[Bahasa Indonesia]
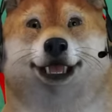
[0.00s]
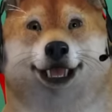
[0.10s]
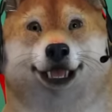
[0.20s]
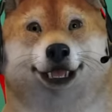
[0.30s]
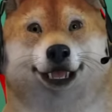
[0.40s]

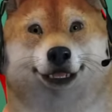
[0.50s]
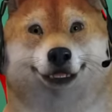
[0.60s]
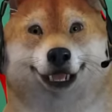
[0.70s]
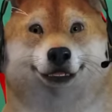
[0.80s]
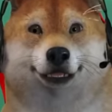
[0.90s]
Oke, okay.
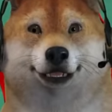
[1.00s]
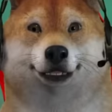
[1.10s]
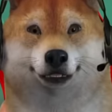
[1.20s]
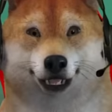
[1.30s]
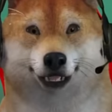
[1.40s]
makan terus,
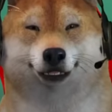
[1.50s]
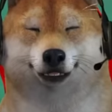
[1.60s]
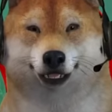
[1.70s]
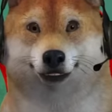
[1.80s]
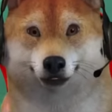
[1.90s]
teman-teman nih. Ya.
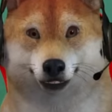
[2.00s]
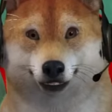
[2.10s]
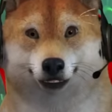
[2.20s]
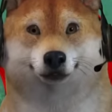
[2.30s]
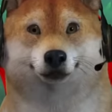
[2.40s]

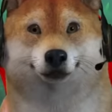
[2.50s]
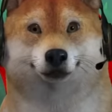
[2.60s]
Hmm.